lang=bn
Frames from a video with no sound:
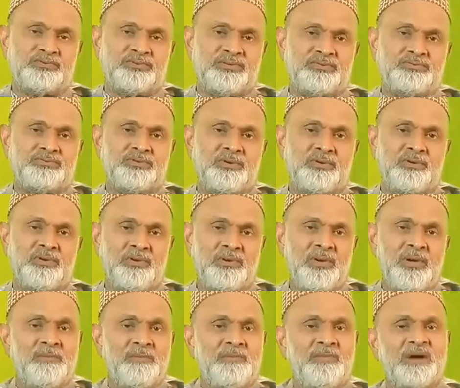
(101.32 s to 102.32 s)
শক্তির জন্য
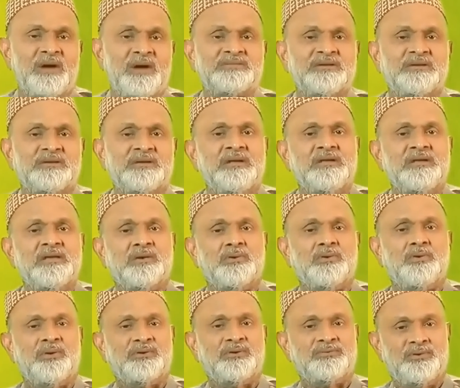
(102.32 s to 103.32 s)
মাসিক
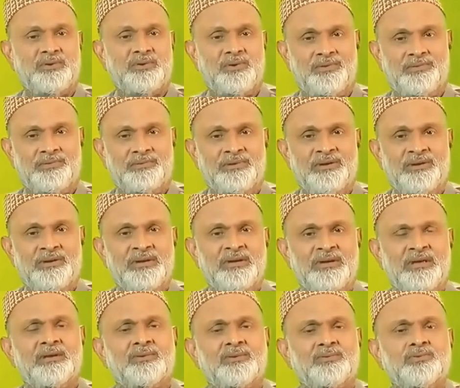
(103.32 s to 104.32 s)
ক্লিয়ার হওয়ার জন্য
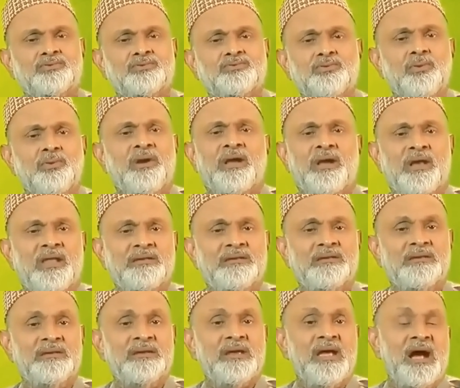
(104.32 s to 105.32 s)
এর কোনো তুলনা
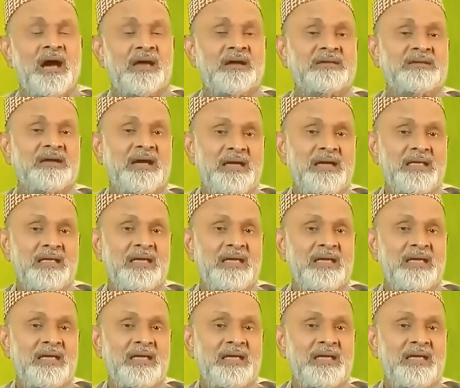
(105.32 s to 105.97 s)
নাই আর এটা